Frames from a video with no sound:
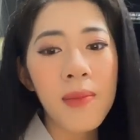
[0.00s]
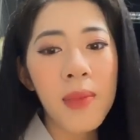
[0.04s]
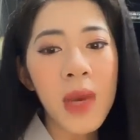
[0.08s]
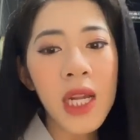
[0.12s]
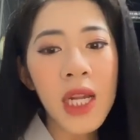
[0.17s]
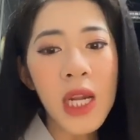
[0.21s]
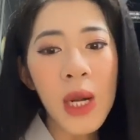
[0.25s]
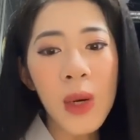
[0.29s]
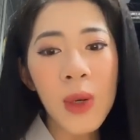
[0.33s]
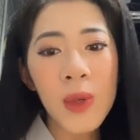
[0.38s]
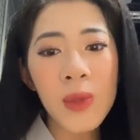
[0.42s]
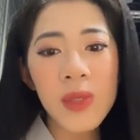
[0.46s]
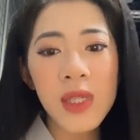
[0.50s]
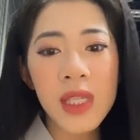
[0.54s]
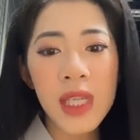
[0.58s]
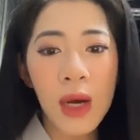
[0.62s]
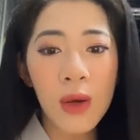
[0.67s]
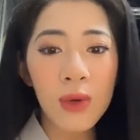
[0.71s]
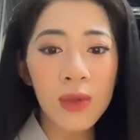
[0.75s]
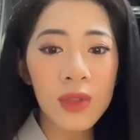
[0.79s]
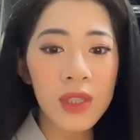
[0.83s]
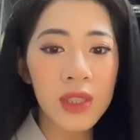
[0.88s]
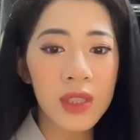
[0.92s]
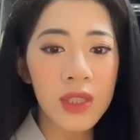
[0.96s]
Bắt đầu
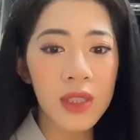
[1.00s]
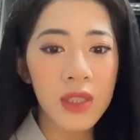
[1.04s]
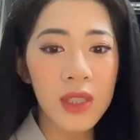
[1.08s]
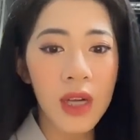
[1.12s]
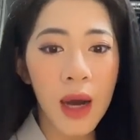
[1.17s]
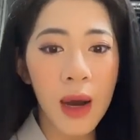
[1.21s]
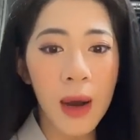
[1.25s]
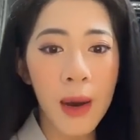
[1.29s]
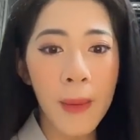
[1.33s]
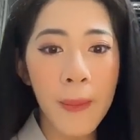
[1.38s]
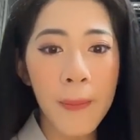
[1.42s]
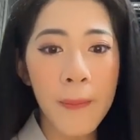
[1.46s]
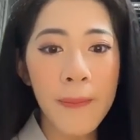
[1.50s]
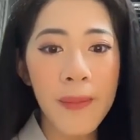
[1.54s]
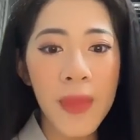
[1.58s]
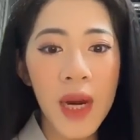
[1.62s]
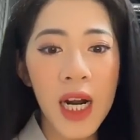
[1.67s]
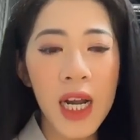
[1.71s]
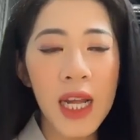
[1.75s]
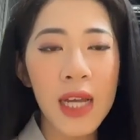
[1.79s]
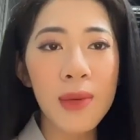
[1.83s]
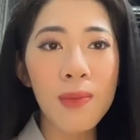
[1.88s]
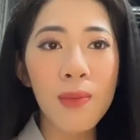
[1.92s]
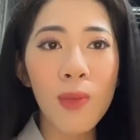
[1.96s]
sau từ
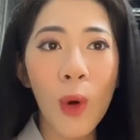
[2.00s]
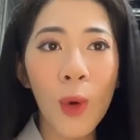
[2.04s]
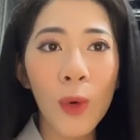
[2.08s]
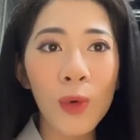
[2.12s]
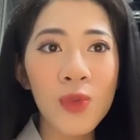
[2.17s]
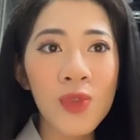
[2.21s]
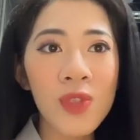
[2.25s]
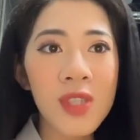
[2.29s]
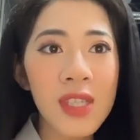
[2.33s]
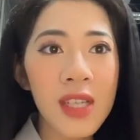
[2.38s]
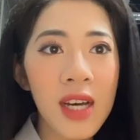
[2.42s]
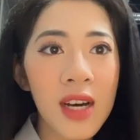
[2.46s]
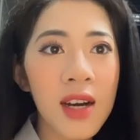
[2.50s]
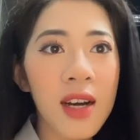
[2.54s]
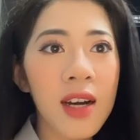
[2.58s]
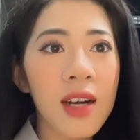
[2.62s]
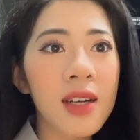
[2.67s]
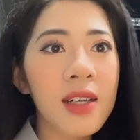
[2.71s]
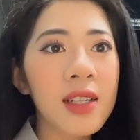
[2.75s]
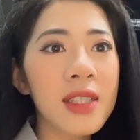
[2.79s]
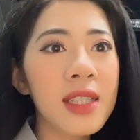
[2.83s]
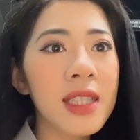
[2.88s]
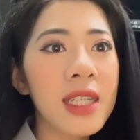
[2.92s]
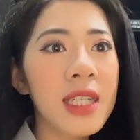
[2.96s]
14 ờ, giờ
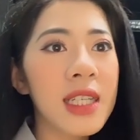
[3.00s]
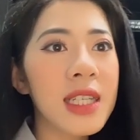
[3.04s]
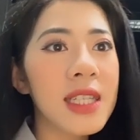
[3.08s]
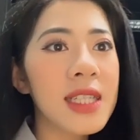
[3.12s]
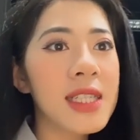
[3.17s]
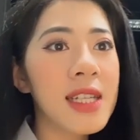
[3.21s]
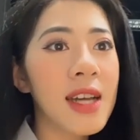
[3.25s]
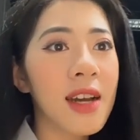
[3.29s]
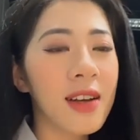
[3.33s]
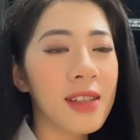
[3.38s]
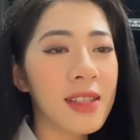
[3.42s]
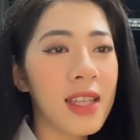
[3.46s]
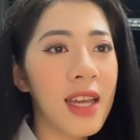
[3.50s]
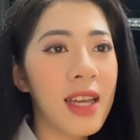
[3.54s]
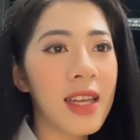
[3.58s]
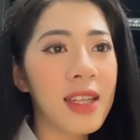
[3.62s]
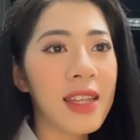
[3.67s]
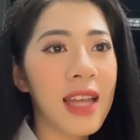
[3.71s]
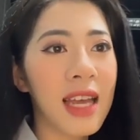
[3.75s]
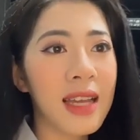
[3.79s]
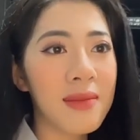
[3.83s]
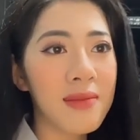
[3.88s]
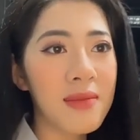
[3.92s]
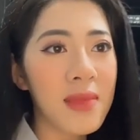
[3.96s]
thì trời có thể
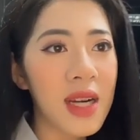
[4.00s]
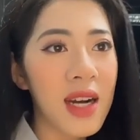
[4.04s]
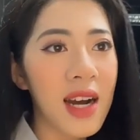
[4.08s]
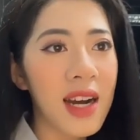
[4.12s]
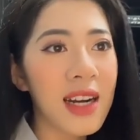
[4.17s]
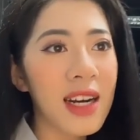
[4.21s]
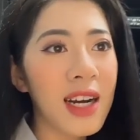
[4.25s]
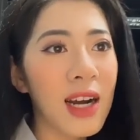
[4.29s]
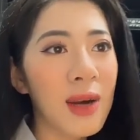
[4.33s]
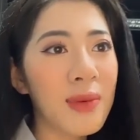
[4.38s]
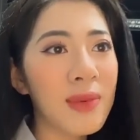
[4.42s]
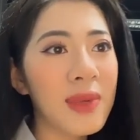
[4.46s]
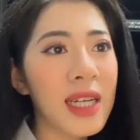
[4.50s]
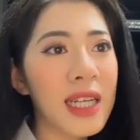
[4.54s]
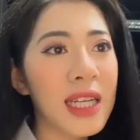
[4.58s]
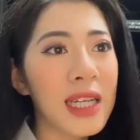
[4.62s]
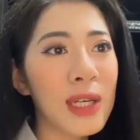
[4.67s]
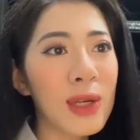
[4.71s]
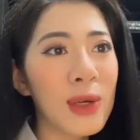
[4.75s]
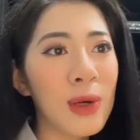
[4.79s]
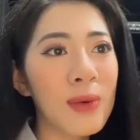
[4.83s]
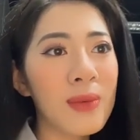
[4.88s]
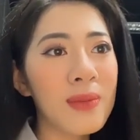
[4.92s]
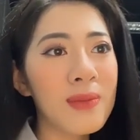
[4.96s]
tạnh mưa, không
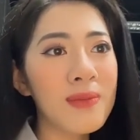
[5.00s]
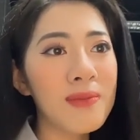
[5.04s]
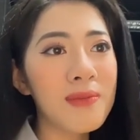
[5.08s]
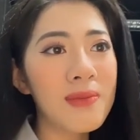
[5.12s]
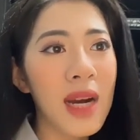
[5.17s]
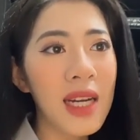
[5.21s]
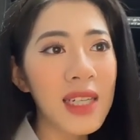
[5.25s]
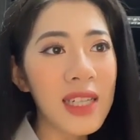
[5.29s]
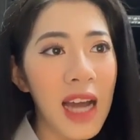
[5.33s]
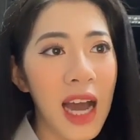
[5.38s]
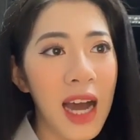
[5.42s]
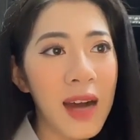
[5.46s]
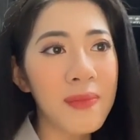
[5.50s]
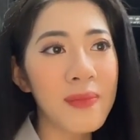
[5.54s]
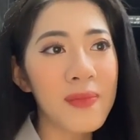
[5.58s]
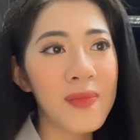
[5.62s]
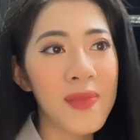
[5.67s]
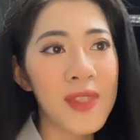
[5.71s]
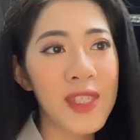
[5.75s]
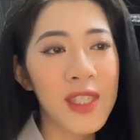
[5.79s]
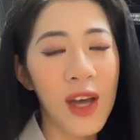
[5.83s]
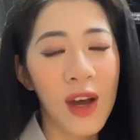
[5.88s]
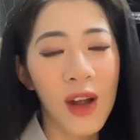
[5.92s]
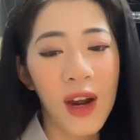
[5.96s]
khí cũng bớt ẩm
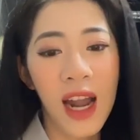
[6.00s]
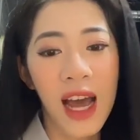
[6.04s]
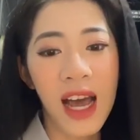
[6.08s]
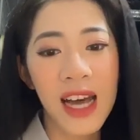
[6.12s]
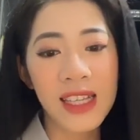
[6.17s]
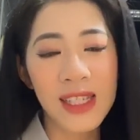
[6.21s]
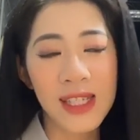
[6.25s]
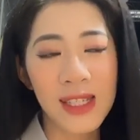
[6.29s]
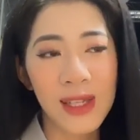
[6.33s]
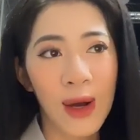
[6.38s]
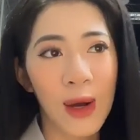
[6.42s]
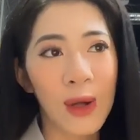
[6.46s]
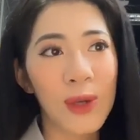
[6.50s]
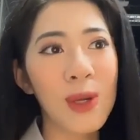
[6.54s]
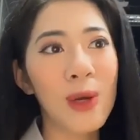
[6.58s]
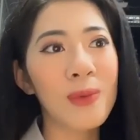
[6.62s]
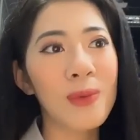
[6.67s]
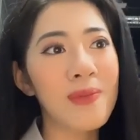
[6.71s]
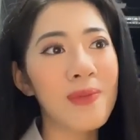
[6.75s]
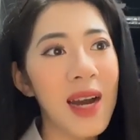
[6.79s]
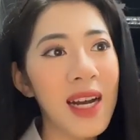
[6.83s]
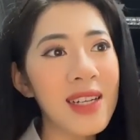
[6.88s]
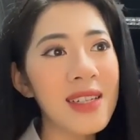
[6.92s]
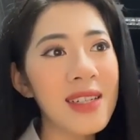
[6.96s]
do là gió
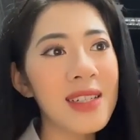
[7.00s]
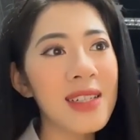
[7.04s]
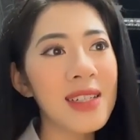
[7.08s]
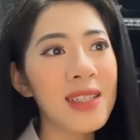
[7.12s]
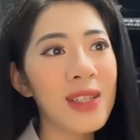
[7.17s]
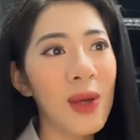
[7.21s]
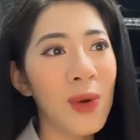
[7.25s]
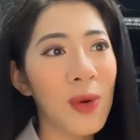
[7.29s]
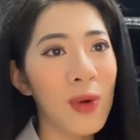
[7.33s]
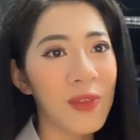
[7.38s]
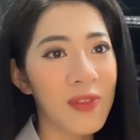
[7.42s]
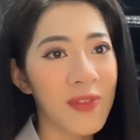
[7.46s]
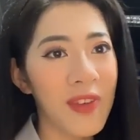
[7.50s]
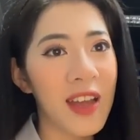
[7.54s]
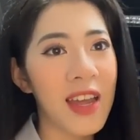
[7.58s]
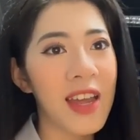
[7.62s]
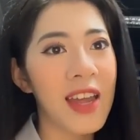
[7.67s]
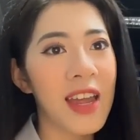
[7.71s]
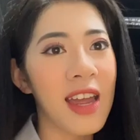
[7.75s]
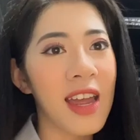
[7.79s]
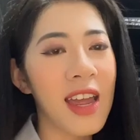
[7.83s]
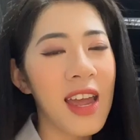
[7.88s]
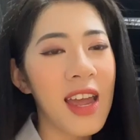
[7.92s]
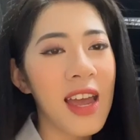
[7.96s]
đông bắc thổi
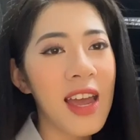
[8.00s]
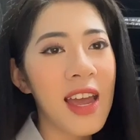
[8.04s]
về.